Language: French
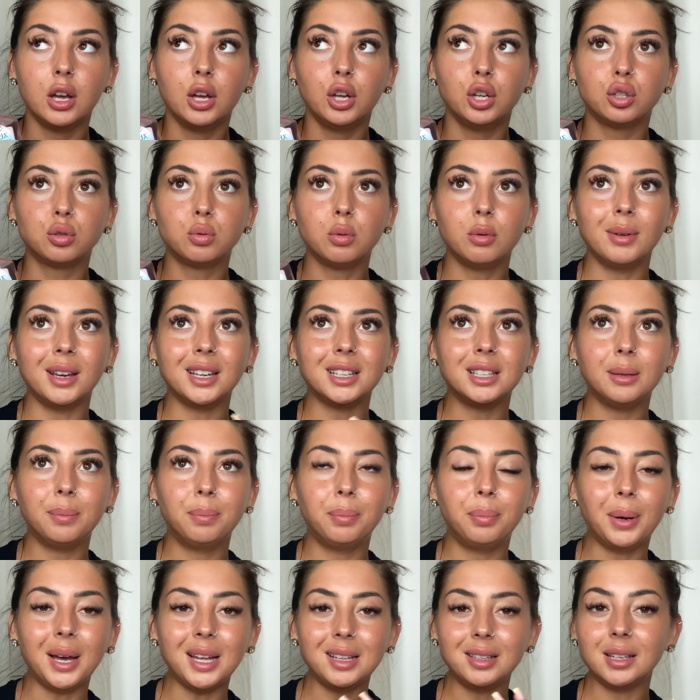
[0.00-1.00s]
Je me maquille
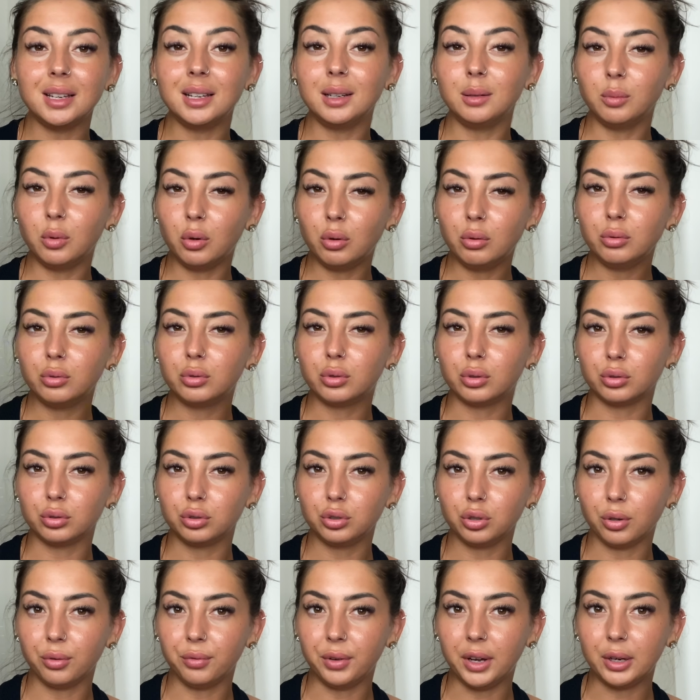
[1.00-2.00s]
pas tellement quand je
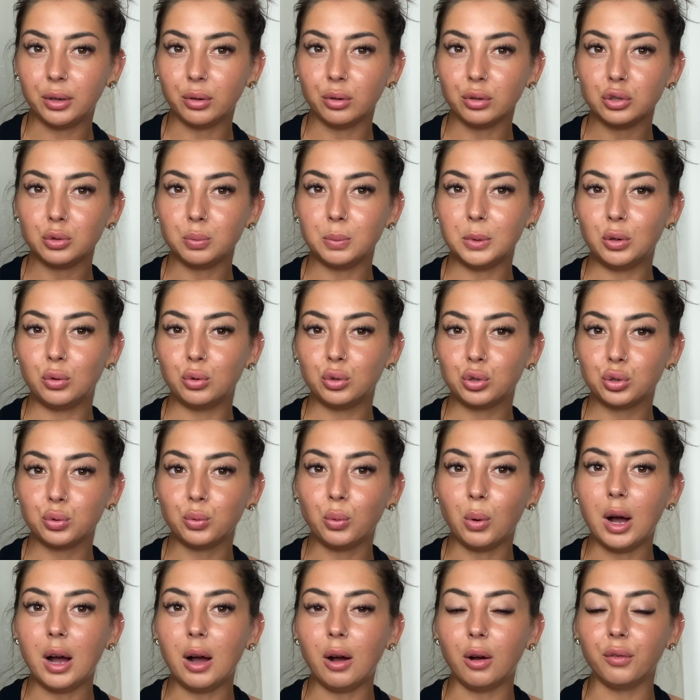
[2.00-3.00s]
suis en vacances, mais le
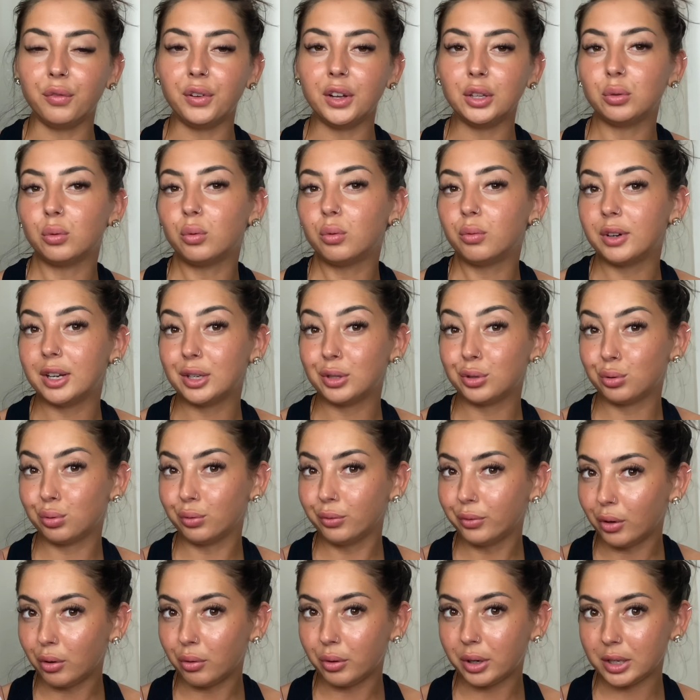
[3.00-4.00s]
soir, en fait, on va
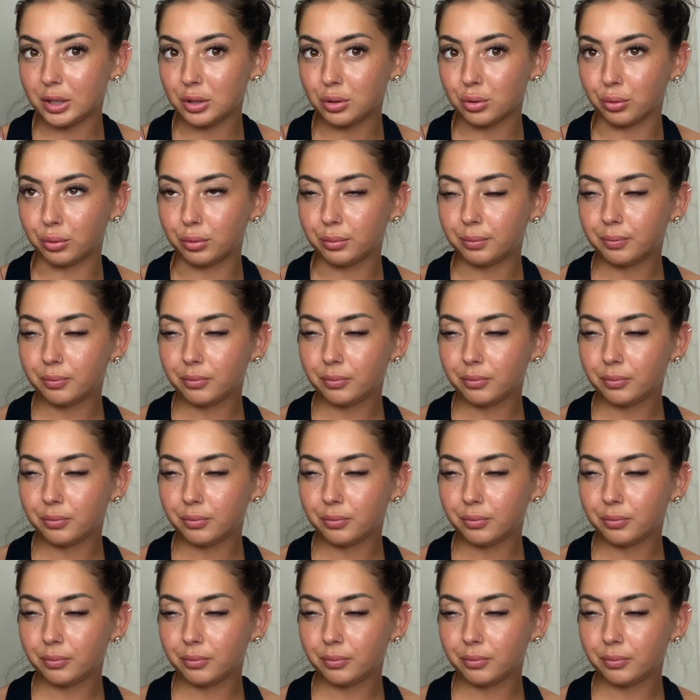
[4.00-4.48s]
souvent au resto.